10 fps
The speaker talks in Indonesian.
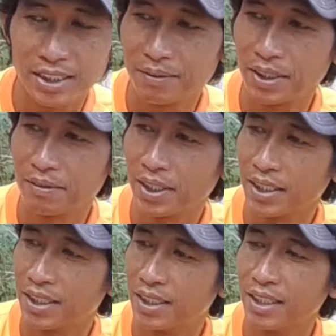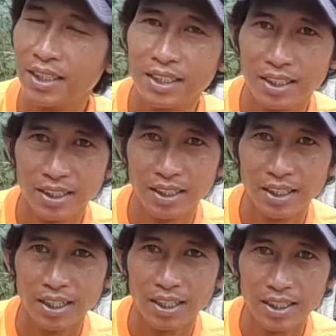ya teman-teman.
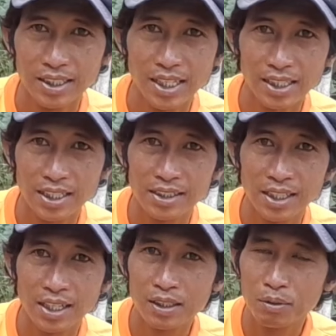Ini harganya